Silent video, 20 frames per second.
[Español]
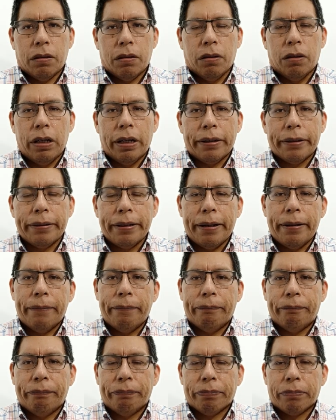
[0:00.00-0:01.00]
Hola, ¿qué
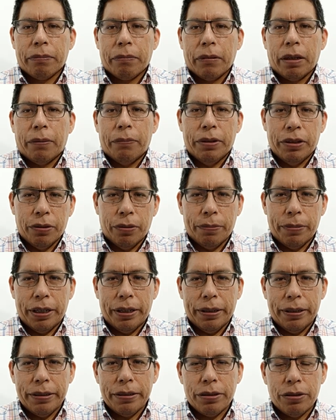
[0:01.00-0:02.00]
tal? Mi
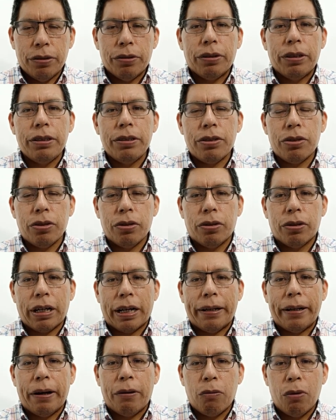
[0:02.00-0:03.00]
nombre es Dionisio
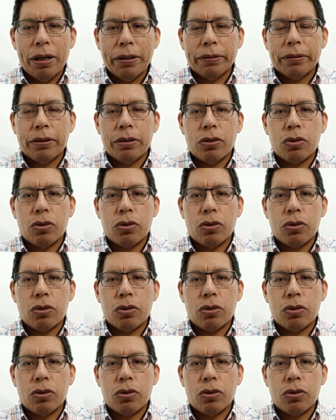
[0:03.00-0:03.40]
Canagua,